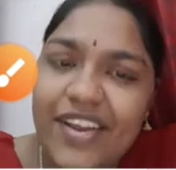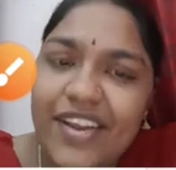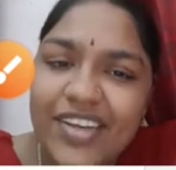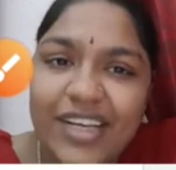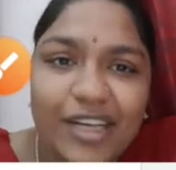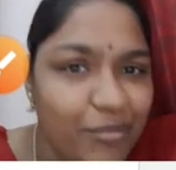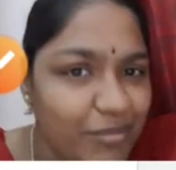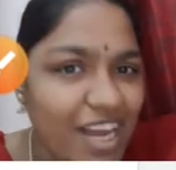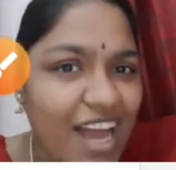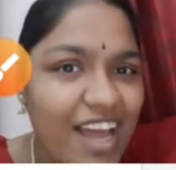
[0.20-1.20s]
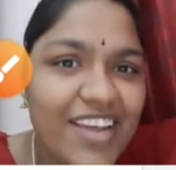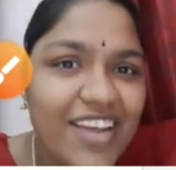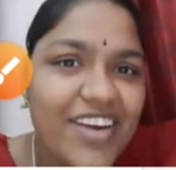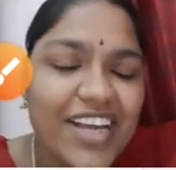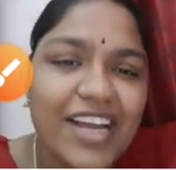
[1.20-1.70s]
அனைவருக்கும் காலை
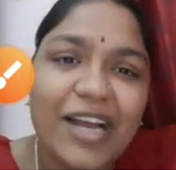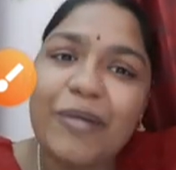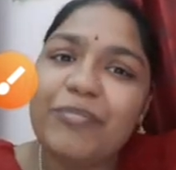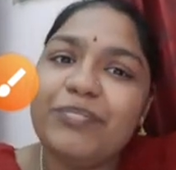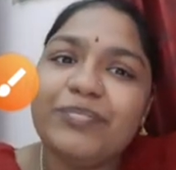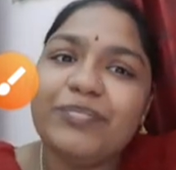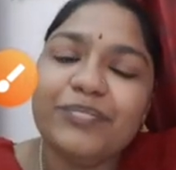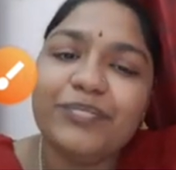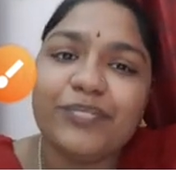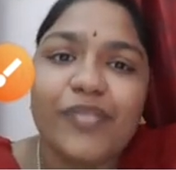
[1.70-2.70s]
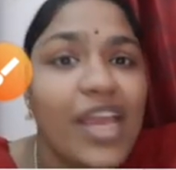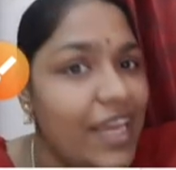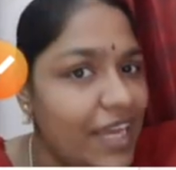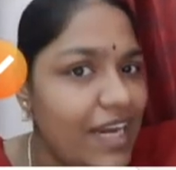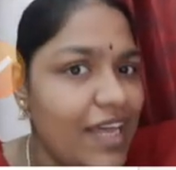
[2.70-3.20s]
வணக்கம்
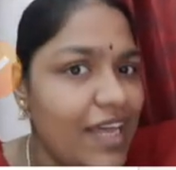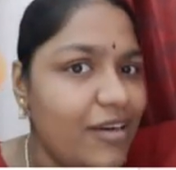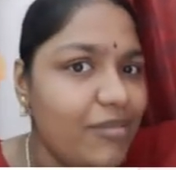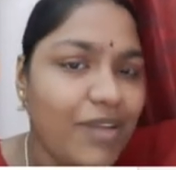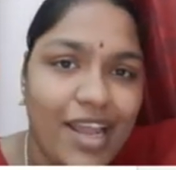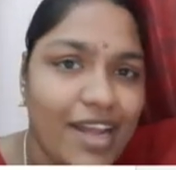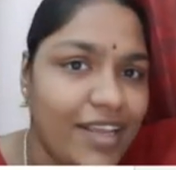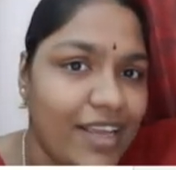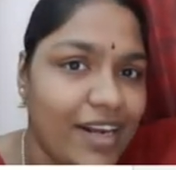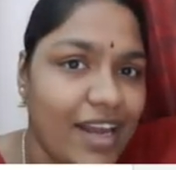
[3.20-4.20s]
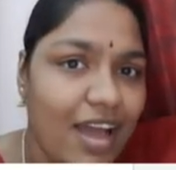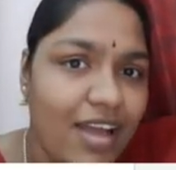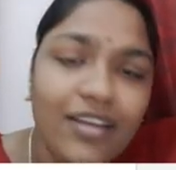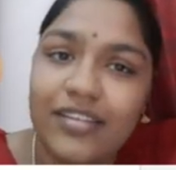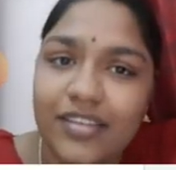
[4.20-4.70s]
எல்லாரும் நல்லா இருக்கீங்களா
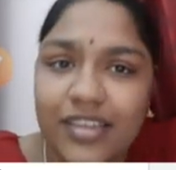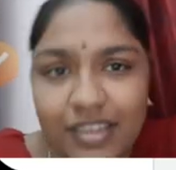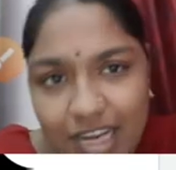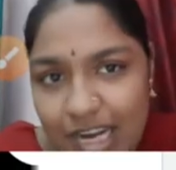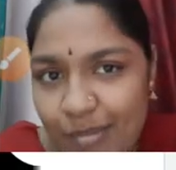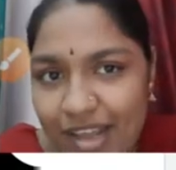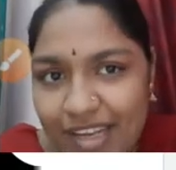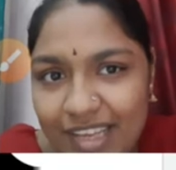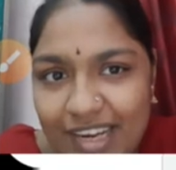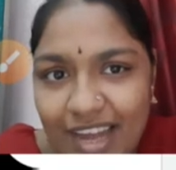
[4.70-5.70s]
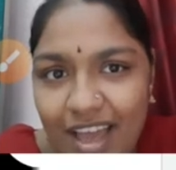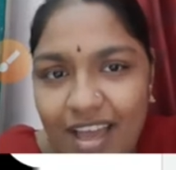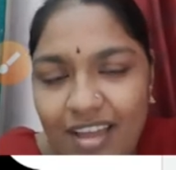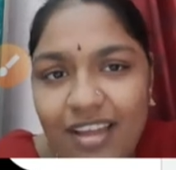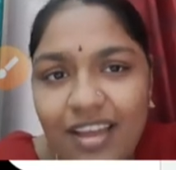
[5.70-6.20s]
நலமா இருக்கீங்களா
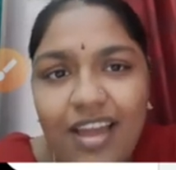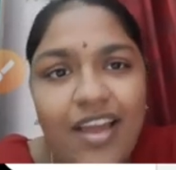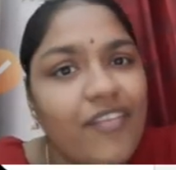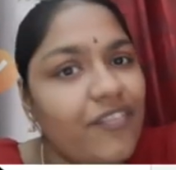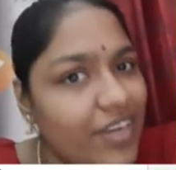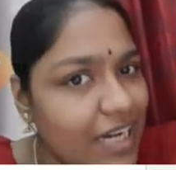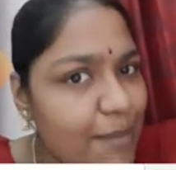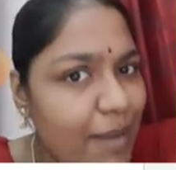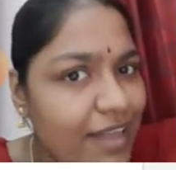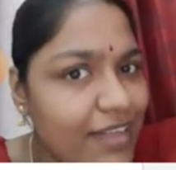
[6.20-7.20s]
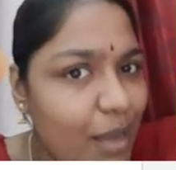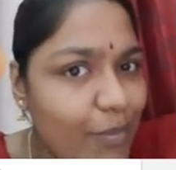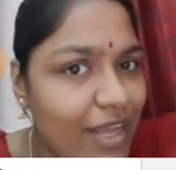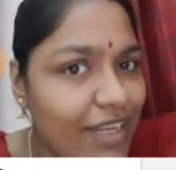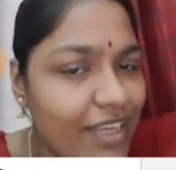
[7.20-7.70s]
வீட்டில்
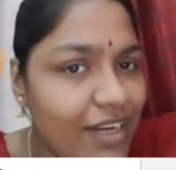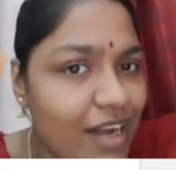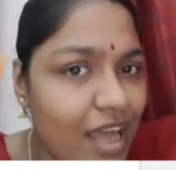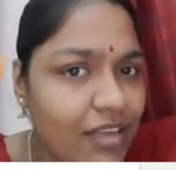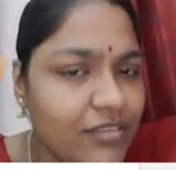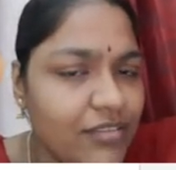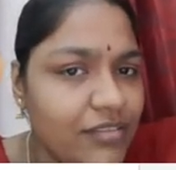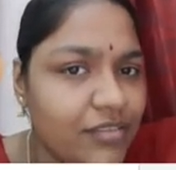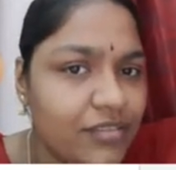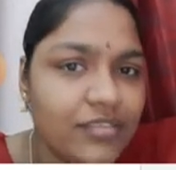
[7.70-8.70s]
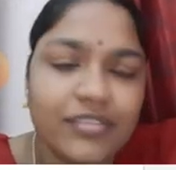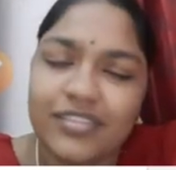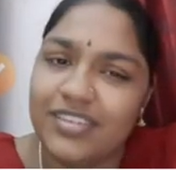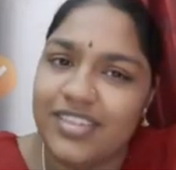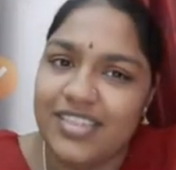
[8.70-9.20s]
பாதுகாப்பாக இருக்கீங்களா
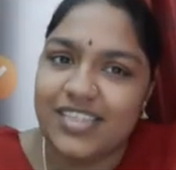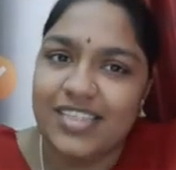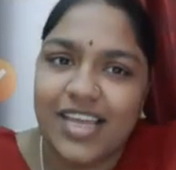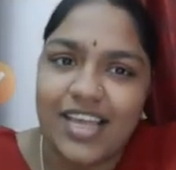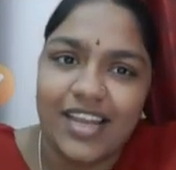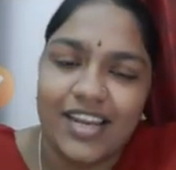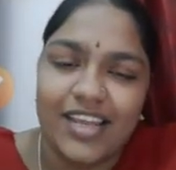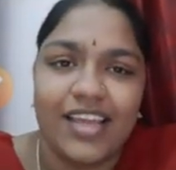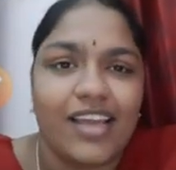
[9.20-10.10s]
சரி